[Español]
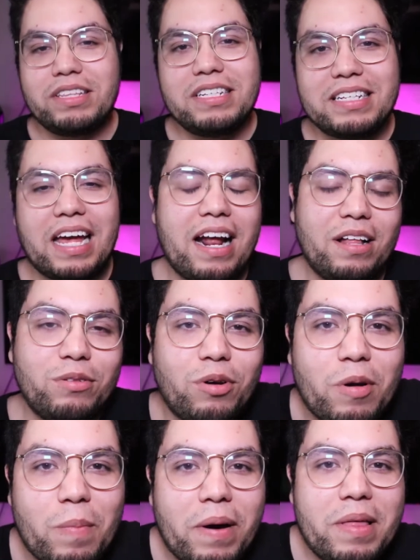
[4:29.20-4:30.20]
andes cargando
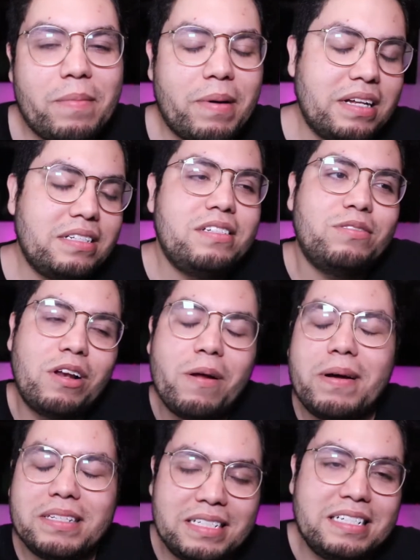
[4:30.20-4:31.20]
ropa de más si no la
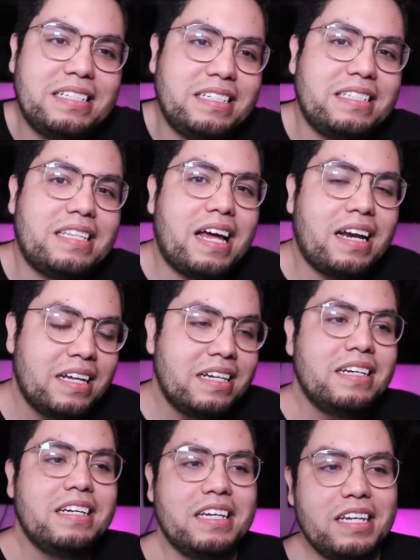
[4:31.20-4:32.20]
vas a necesitar.
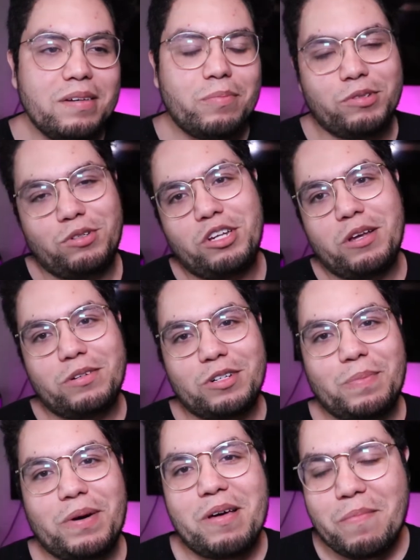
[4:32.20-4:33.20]
Y pues no lleves
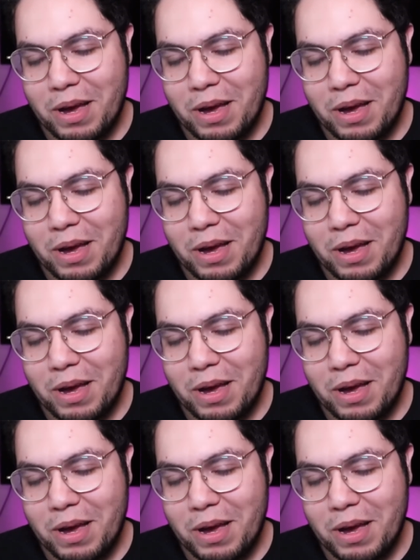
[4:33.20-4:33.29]
ropa de